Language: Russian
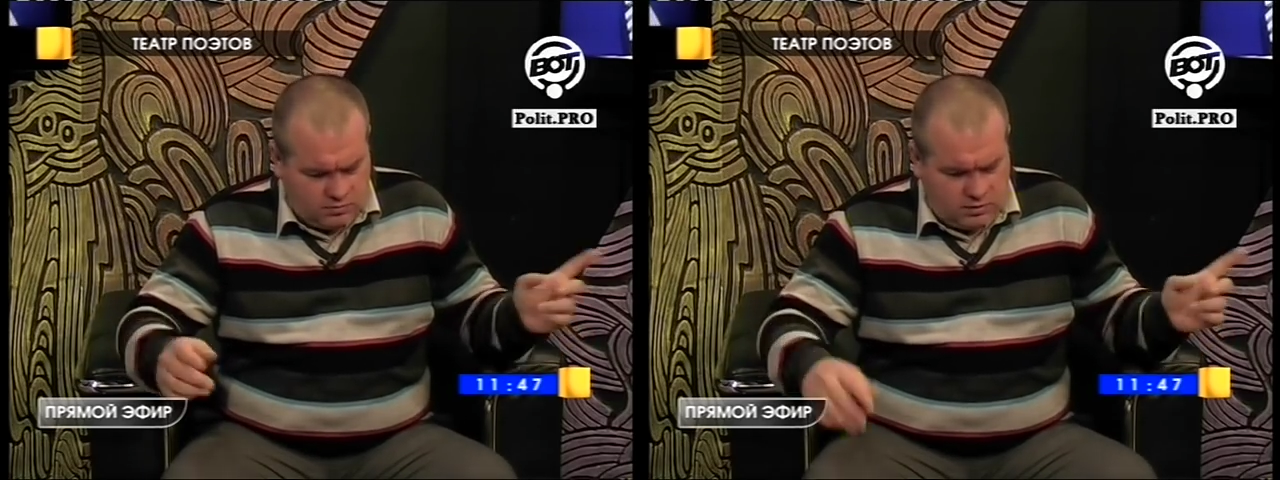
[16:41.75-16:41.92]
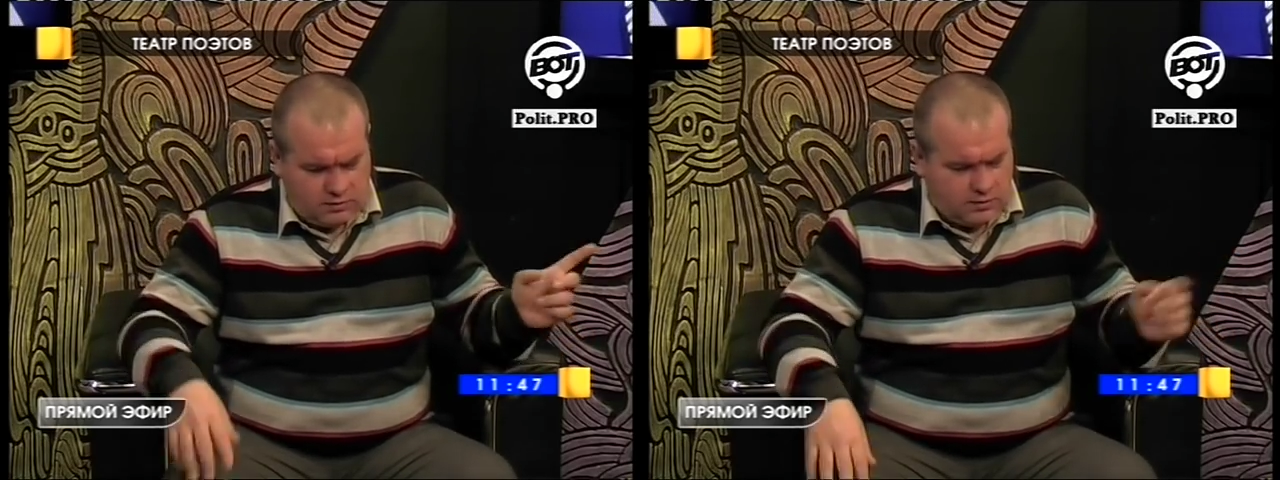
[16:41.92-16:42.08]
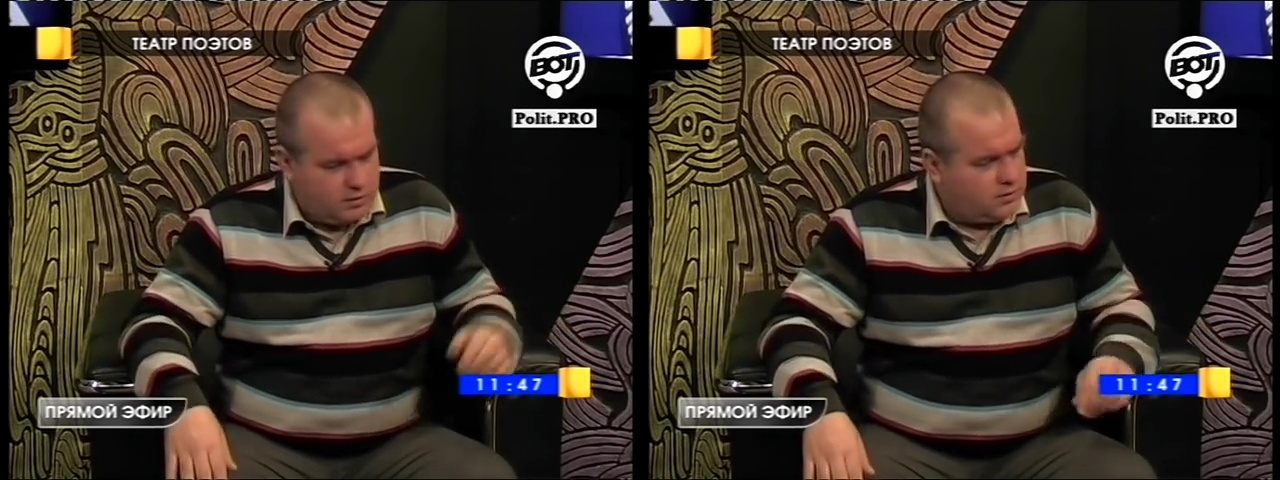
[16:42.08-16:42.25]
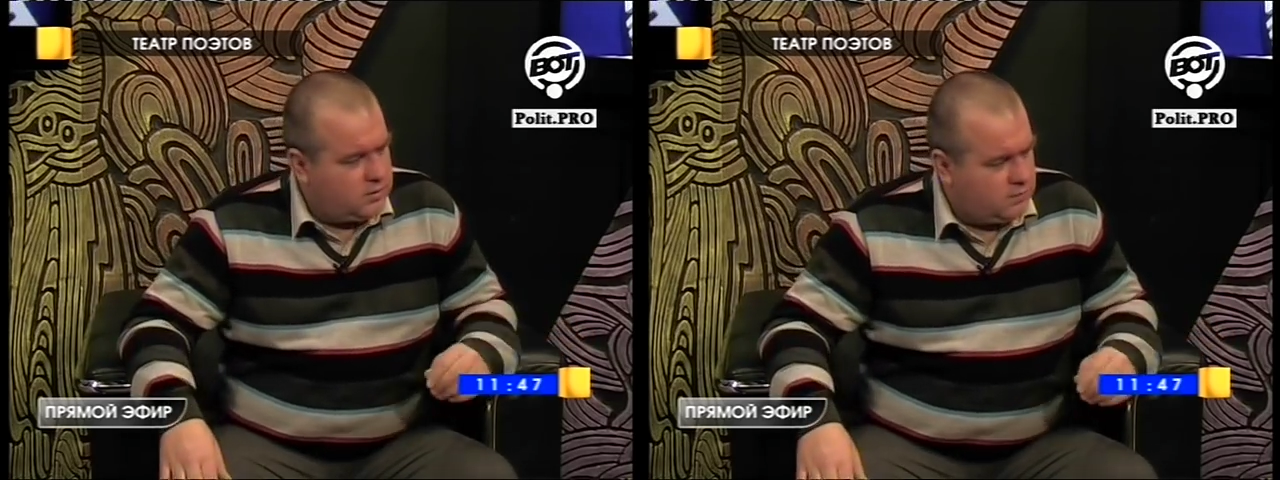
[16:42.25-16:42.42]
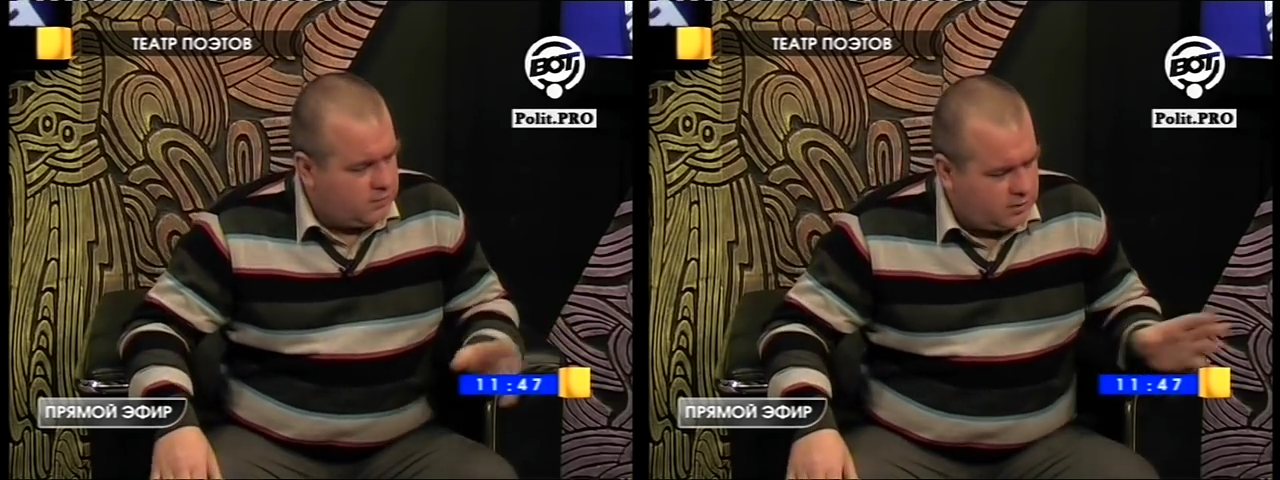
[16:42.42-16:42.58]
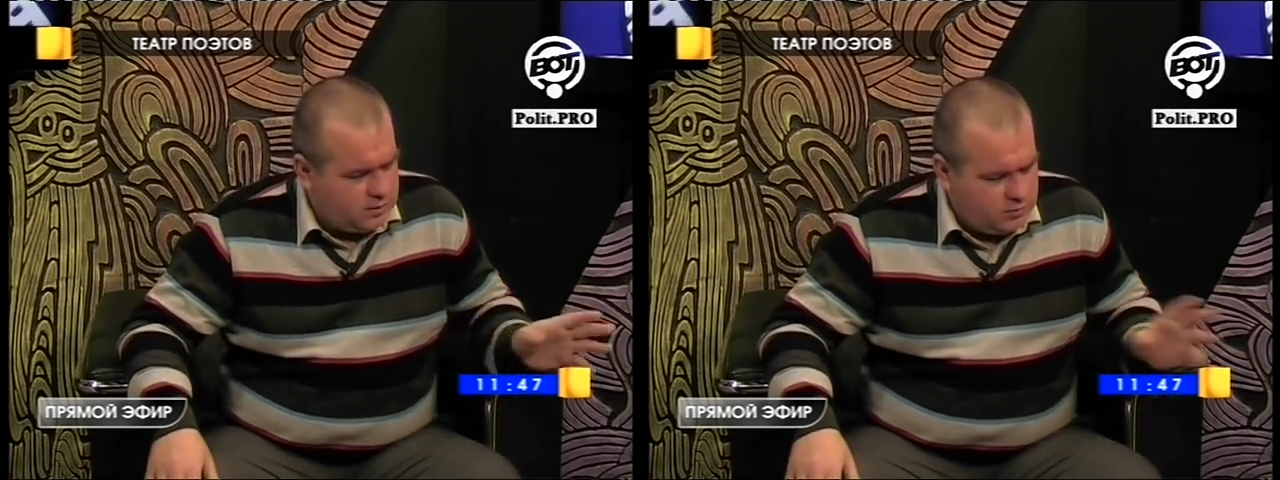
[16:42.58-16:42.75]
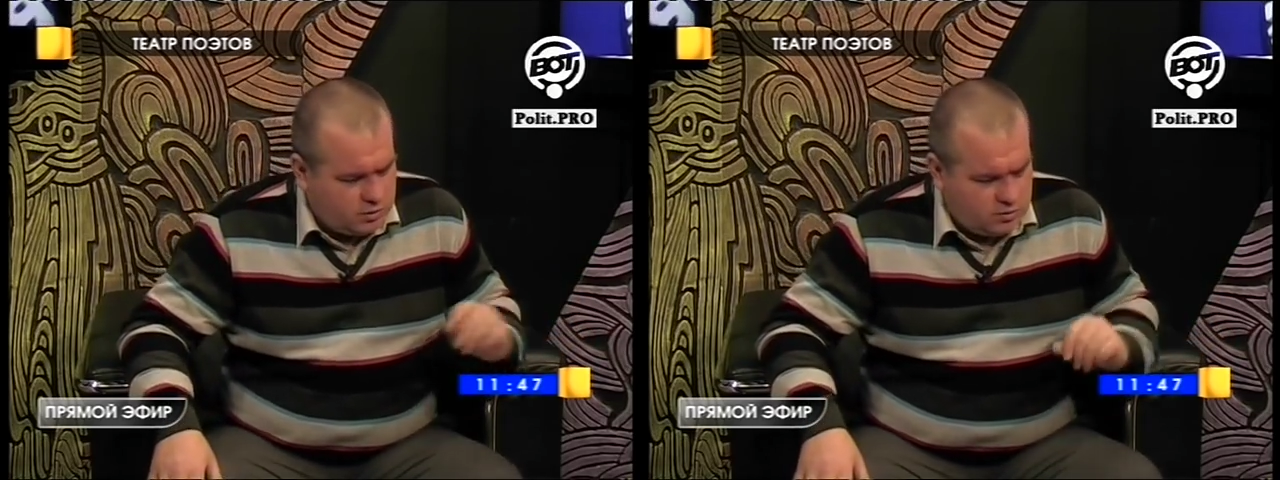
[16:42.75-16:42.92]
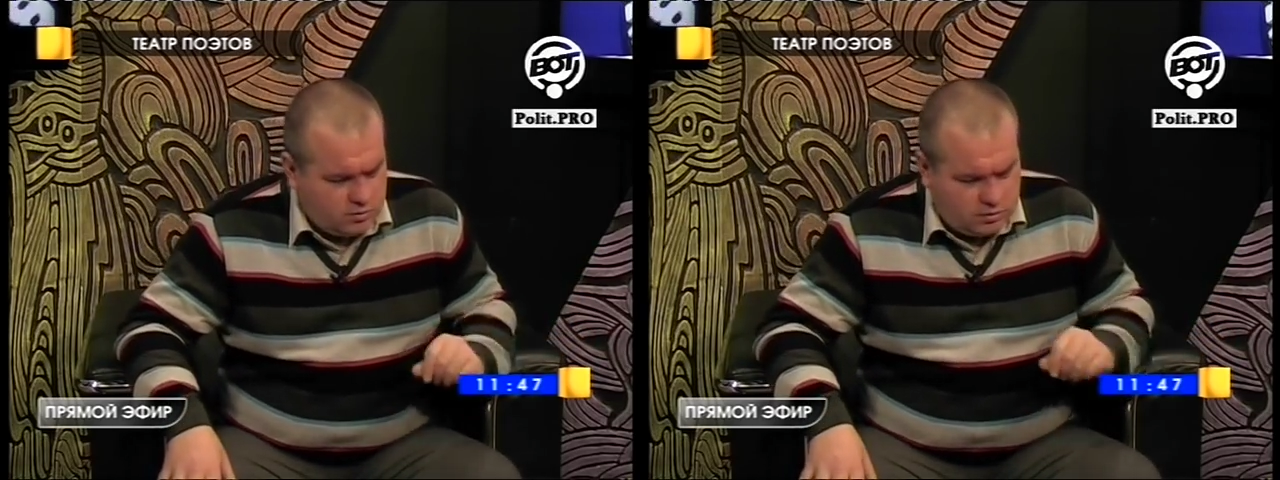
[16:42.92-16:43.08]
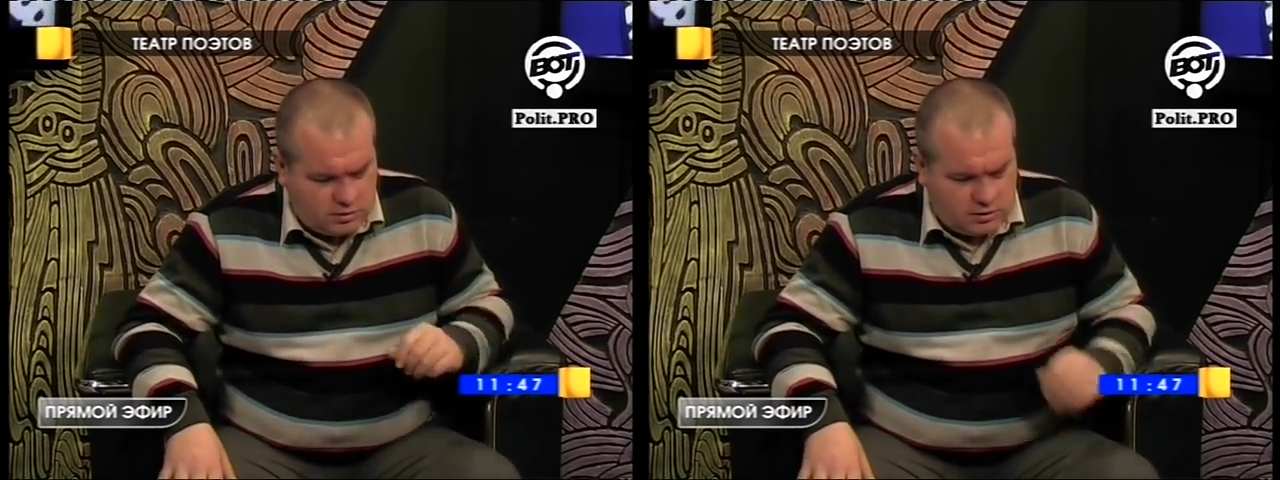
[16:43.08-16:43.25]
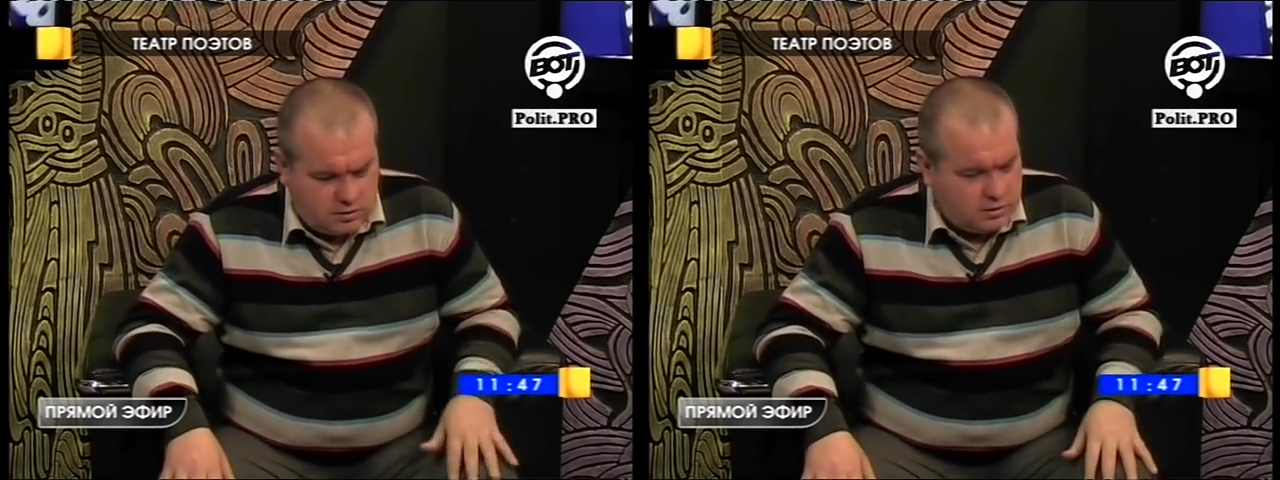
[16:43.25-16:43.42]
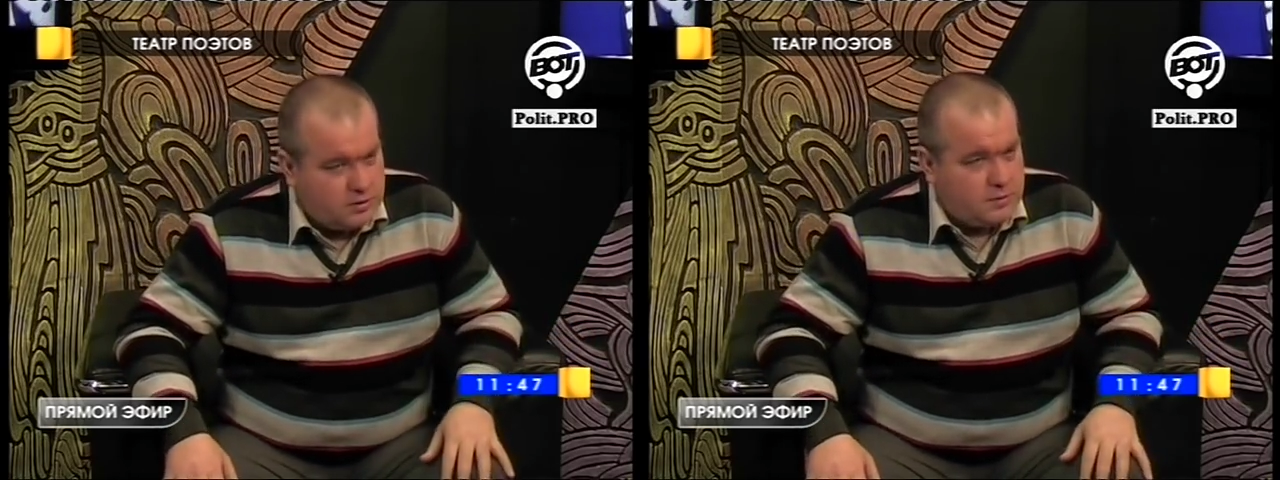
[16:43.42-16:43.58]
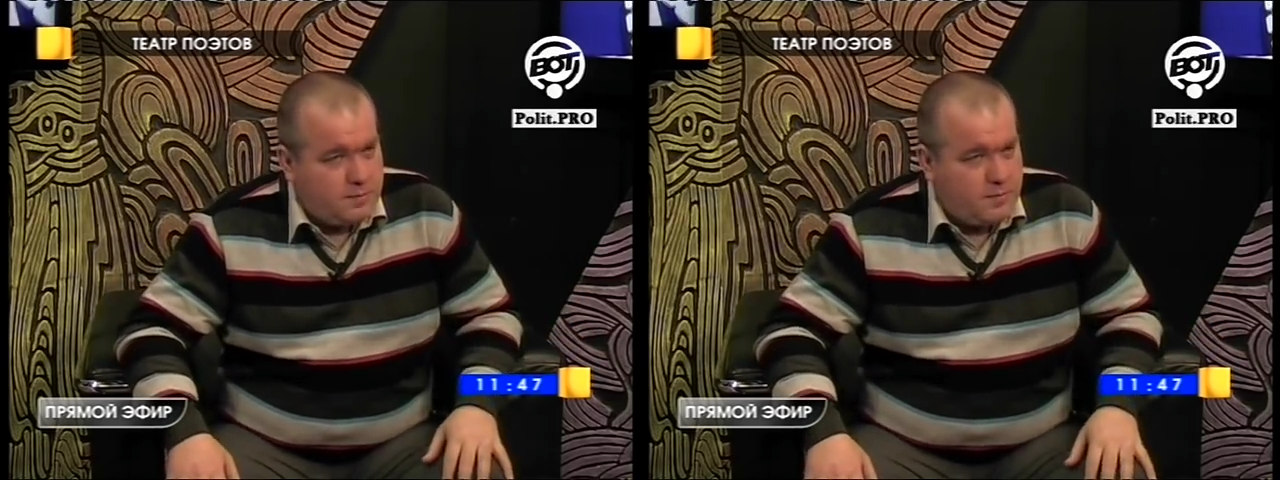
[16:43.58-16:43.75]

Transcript: Давайте, Владимир Ток сначала.